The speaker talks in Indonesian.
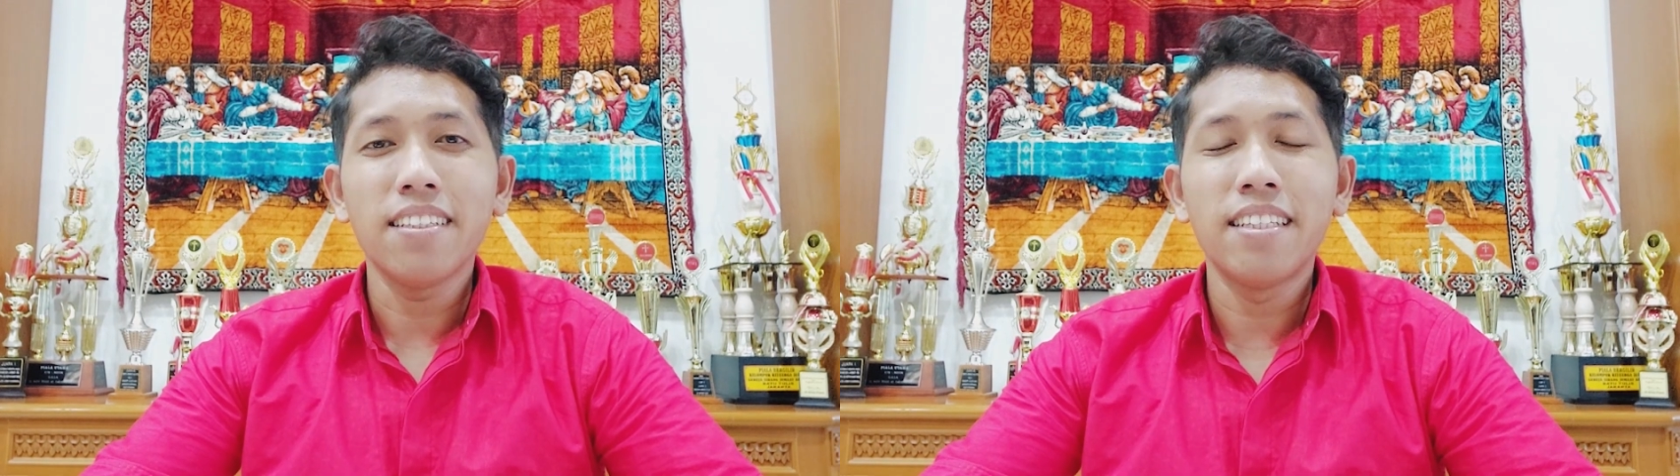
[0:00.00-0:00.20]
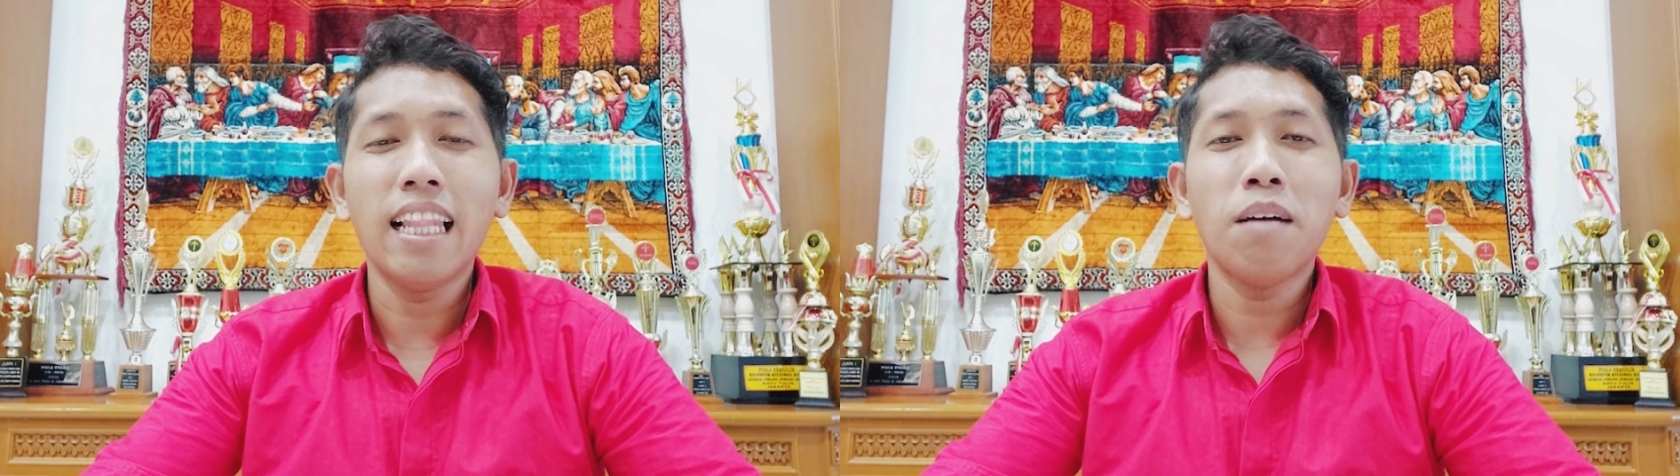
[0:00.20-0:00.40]

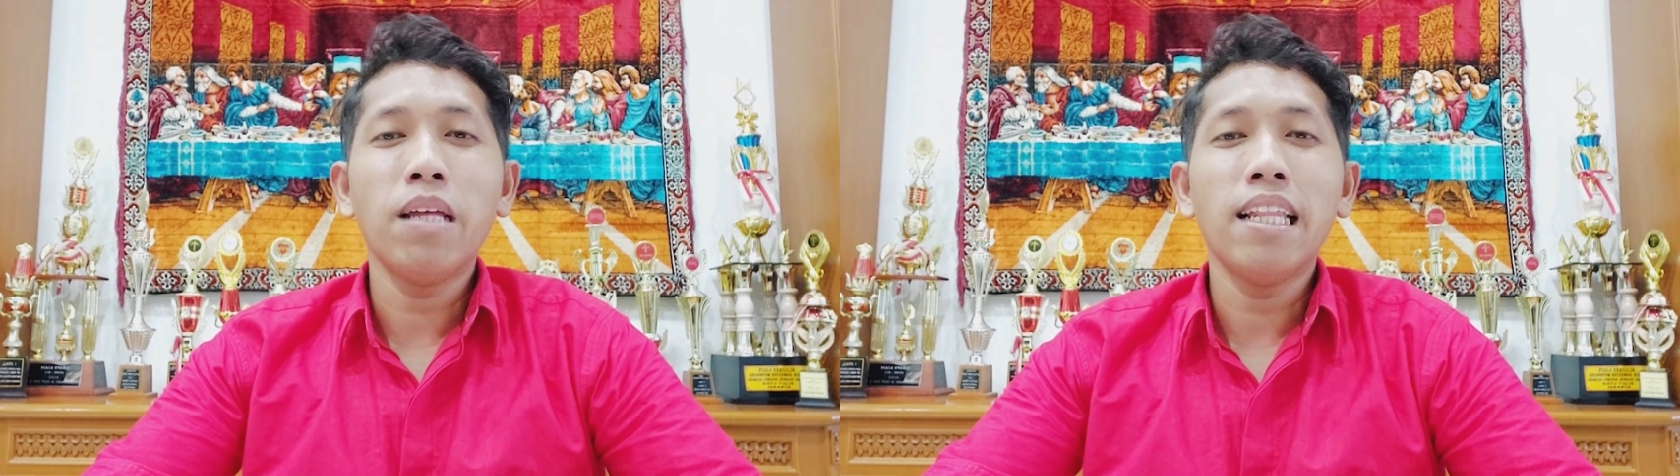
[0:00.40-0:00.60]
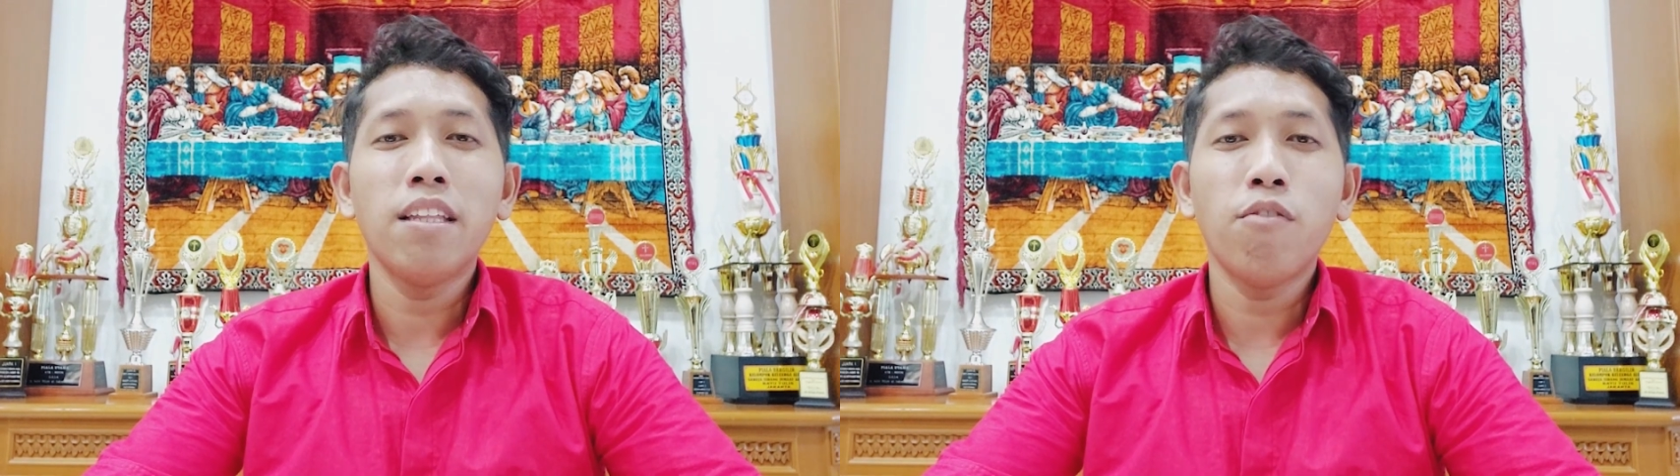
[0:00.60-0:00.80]
Dalam
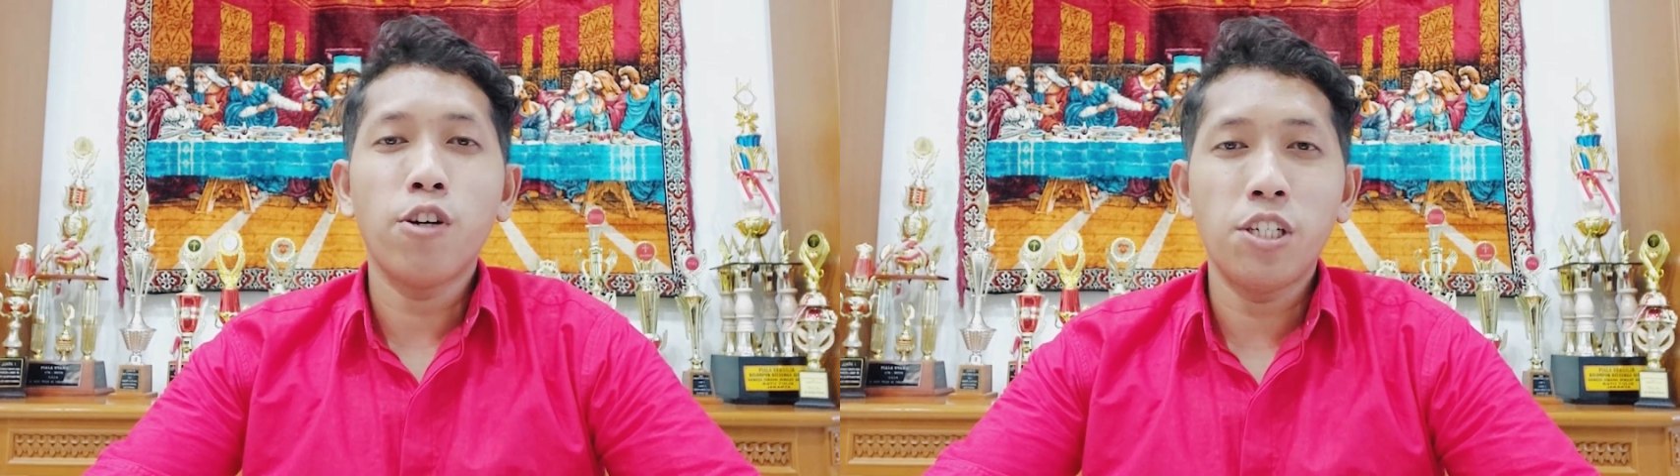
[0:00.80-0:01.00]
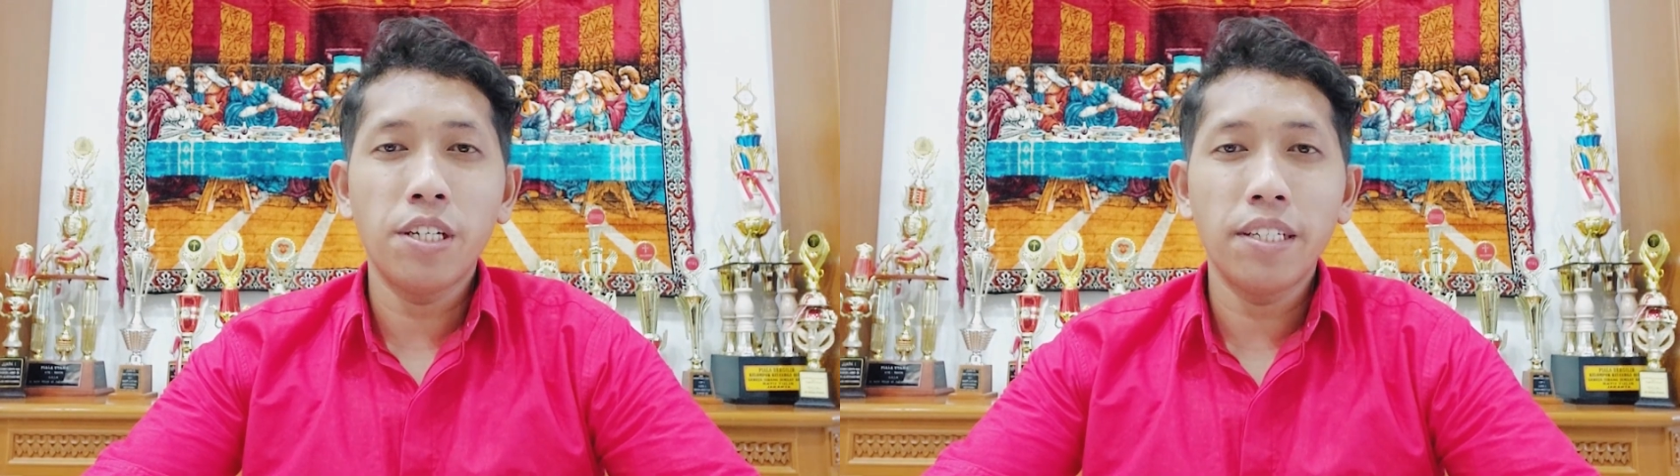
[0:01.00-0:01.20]
Daily
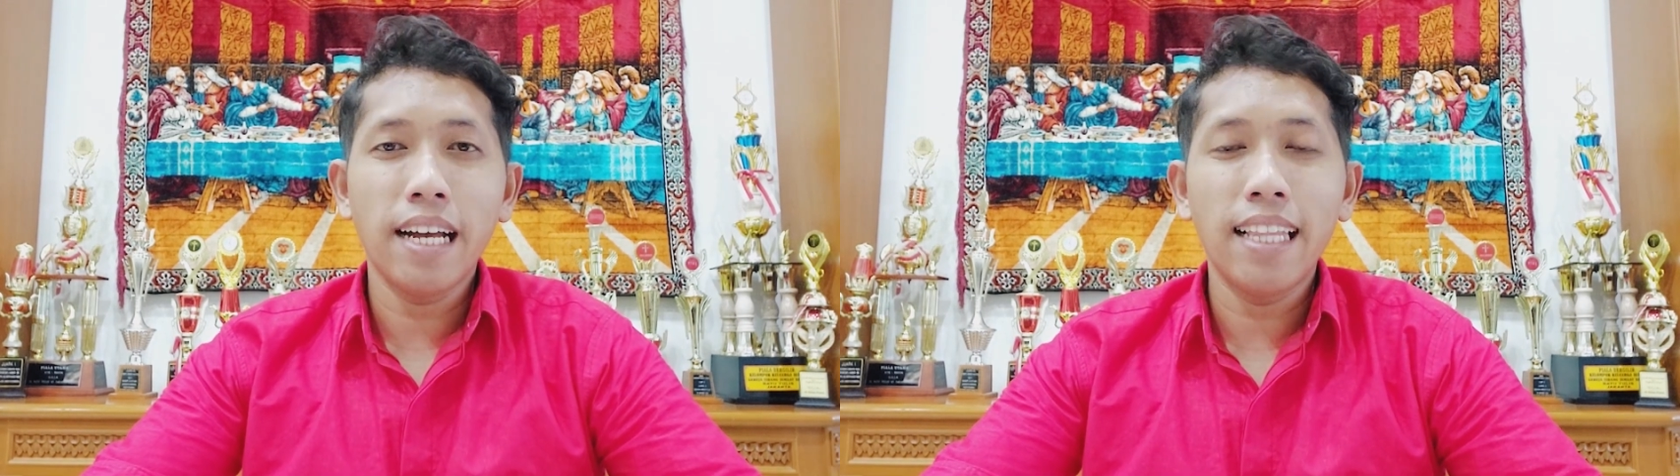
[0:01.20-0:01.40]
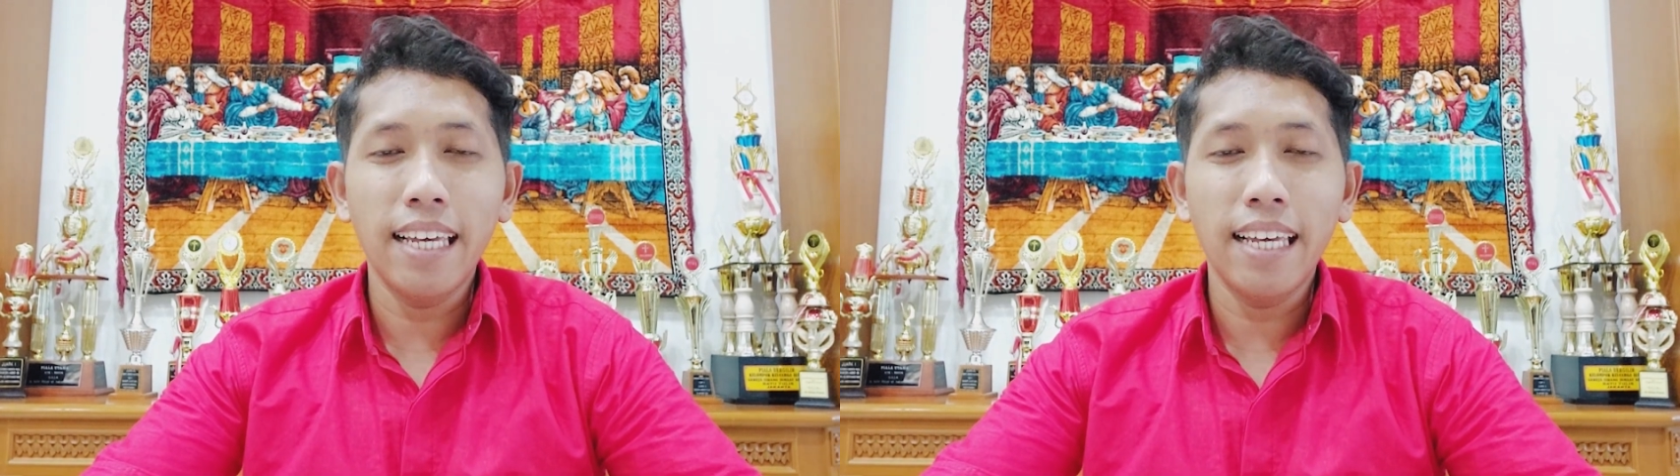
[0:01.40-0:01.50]
Devotion kali